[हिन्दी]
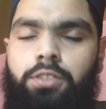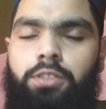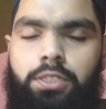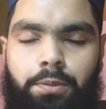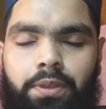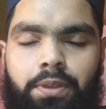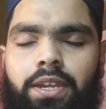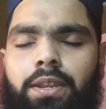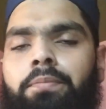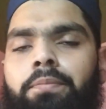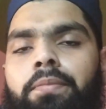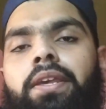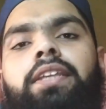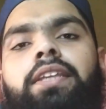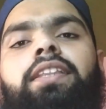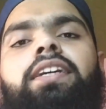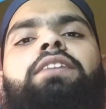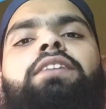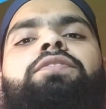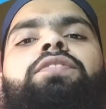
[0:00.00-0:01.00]
को सबसे पहले
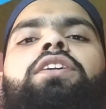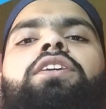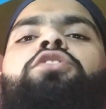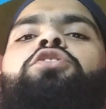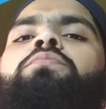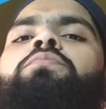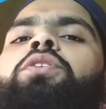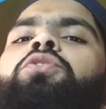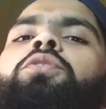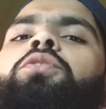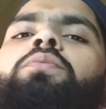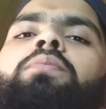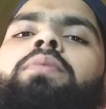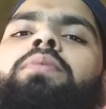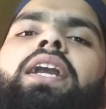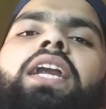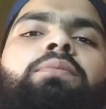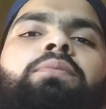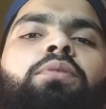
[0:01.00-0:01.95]
मेरी तरफ से जुम्मतुल